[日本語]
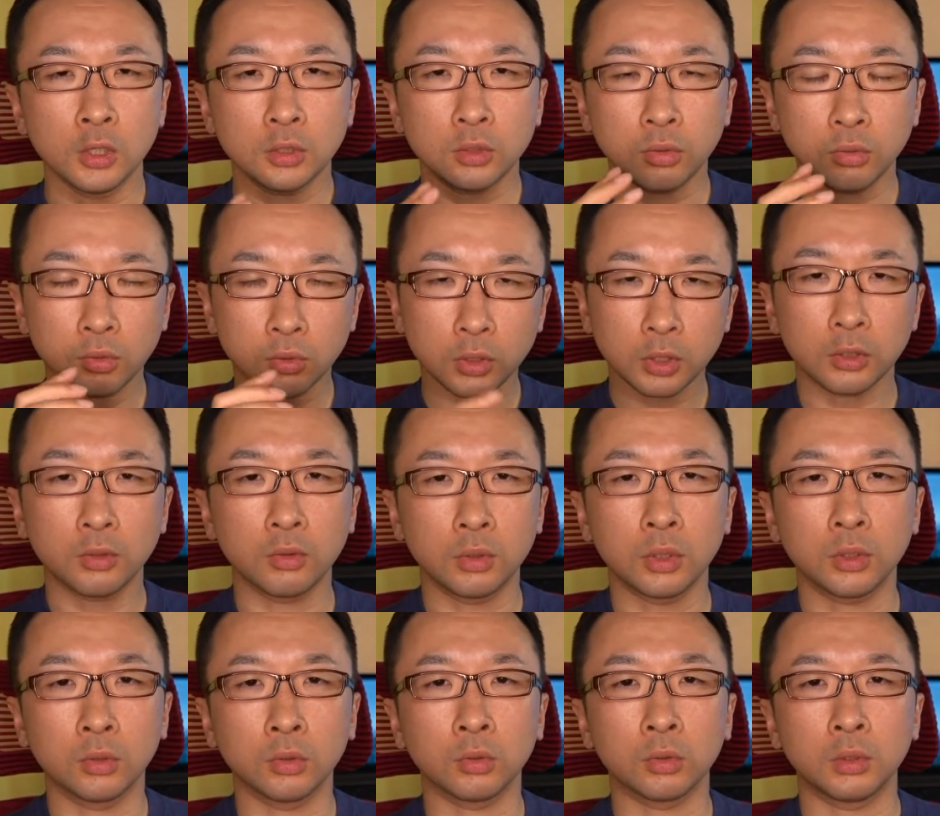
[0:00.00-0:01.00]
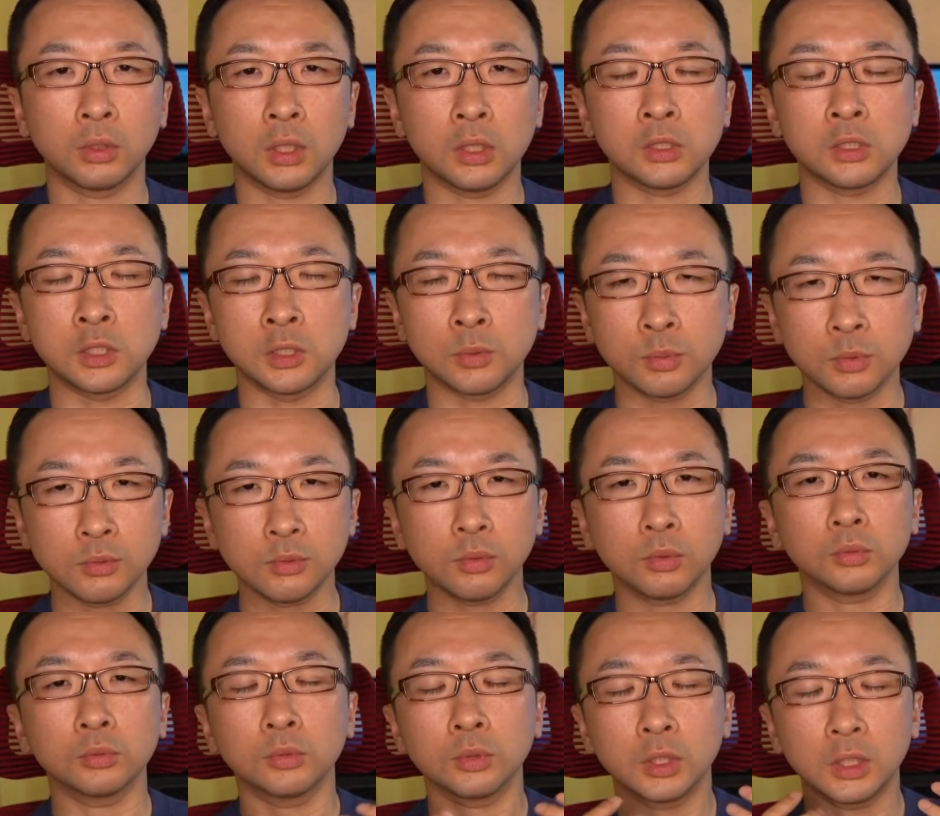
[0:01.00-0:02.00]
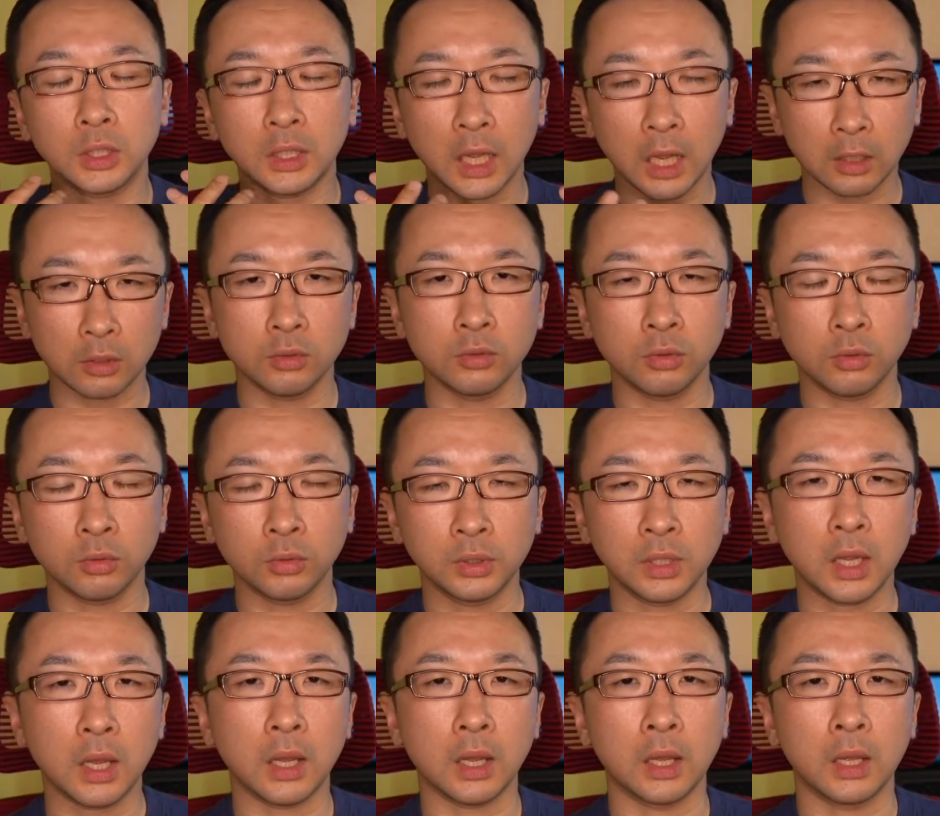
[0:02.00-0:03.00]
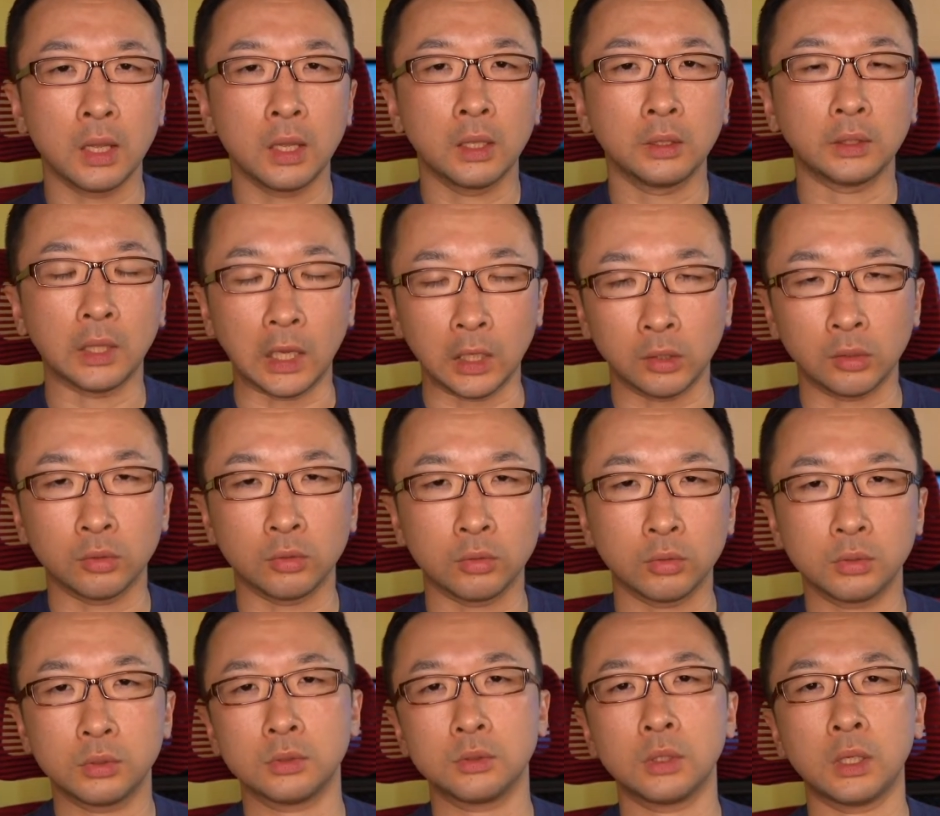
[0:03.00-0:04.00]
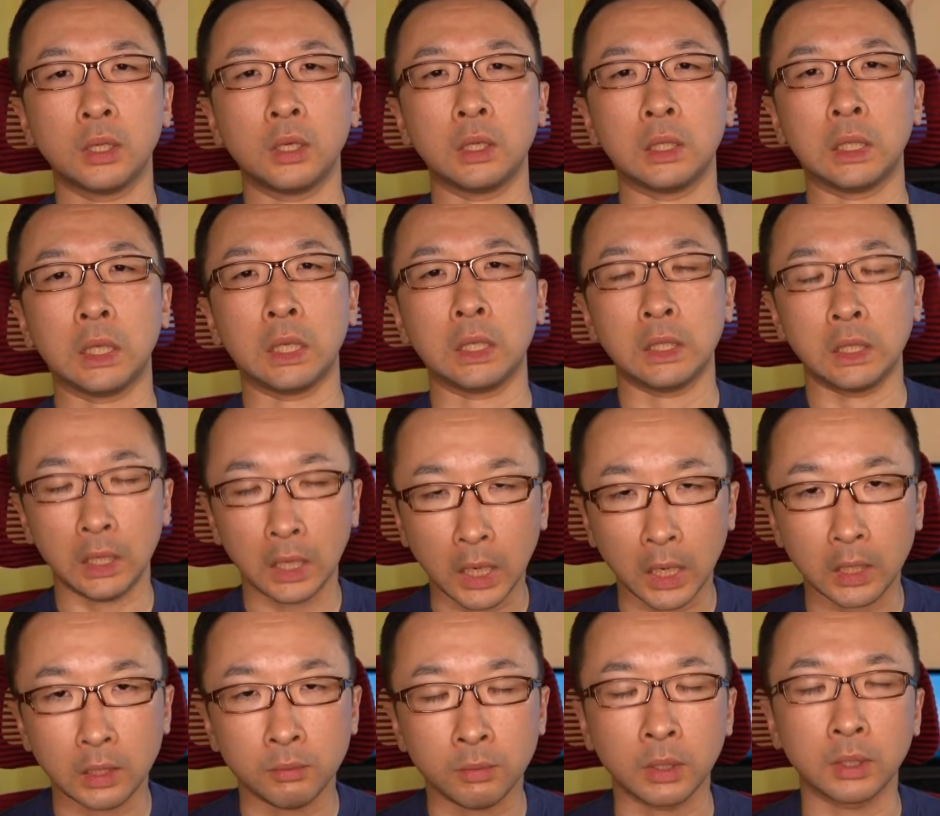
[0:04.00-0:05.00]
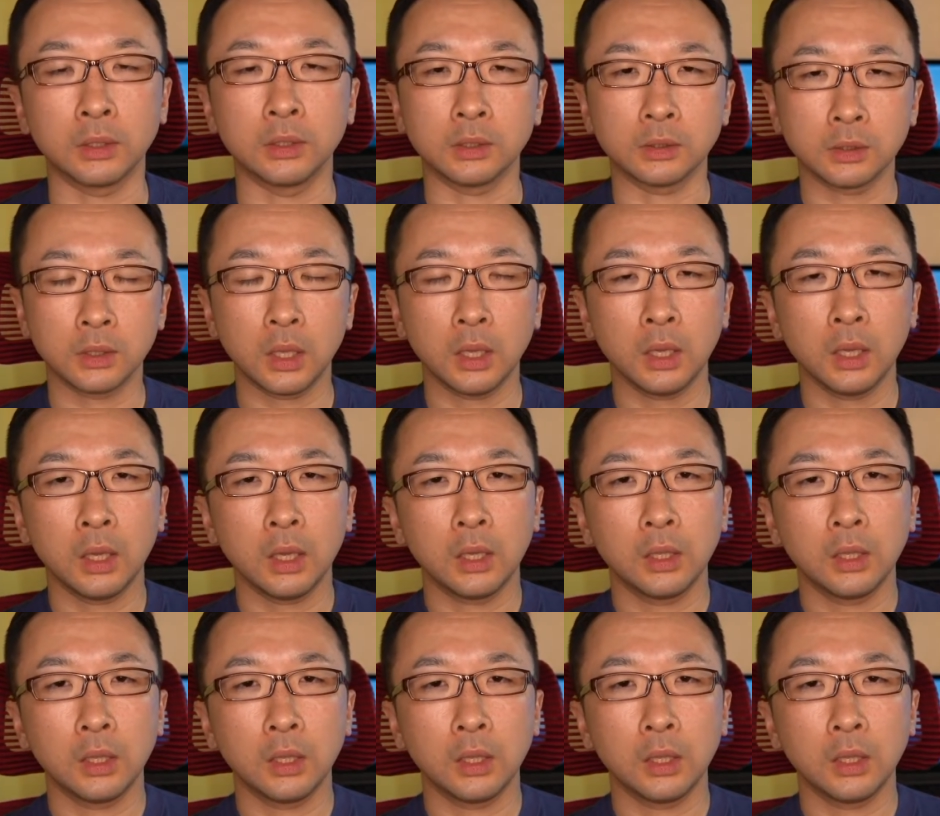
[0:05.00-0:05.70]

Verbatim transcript: その人にとって自分ごとになるようなタイトルを作らなきゃいけないわけですね。